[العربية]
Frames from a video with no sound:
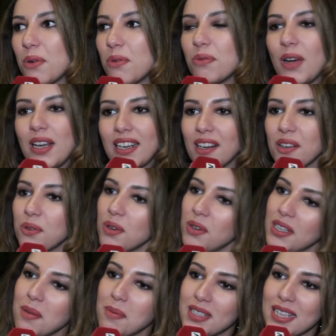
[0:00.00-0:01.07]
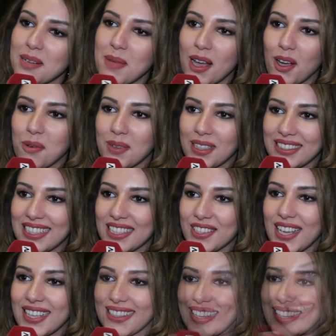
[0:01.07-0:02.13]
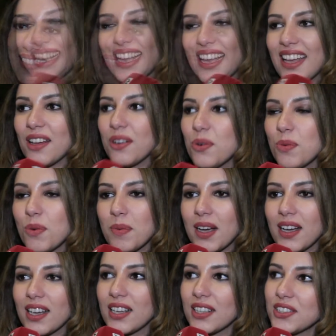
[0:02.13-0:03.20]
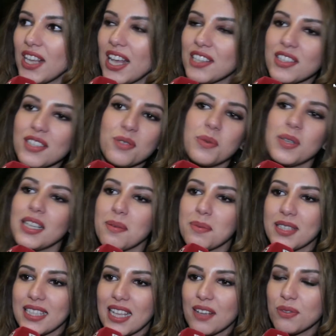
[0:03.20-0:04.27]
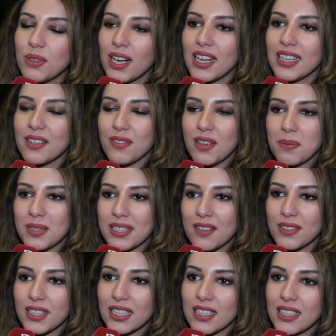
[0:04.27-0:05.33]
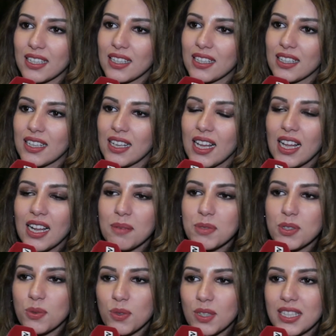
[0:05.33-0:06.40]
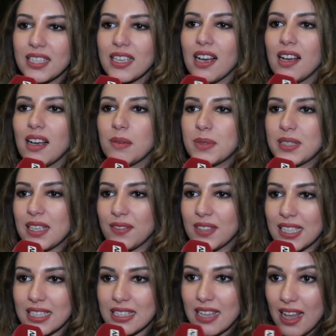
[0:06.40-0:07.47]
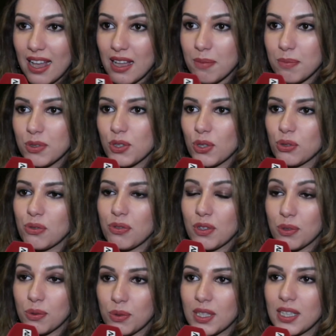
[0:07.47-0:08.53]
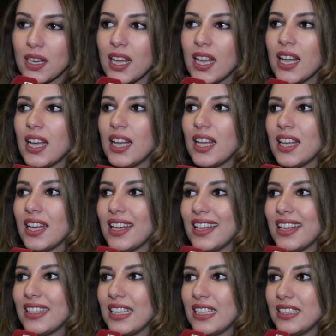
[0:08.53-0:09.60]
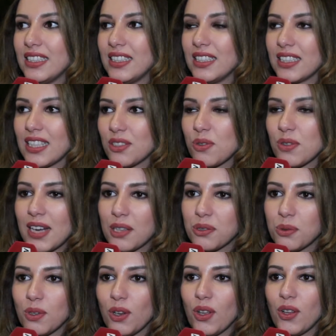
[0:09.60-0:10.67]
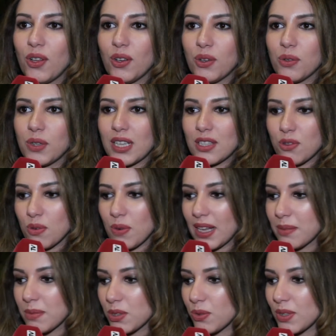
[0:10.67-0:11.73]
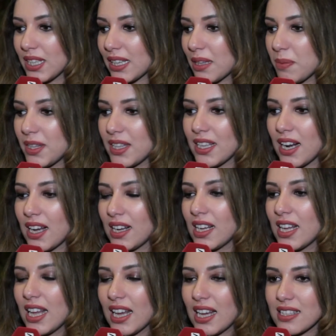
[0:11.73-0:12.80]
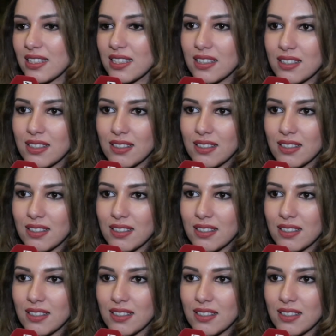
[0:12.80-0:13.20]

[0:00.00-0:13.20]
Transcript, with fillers: فوالا euh, وحنا مازال معكم غدا ان شاء الله الامومه شي حاجه زوينه بزاف واخا فيها بزاف ديال المسؤوليه بزاف ديال التعب سورتو في الاول آه يعني كتكون لا دولور وكتكون واحد المسؤوليه كبيره خاصك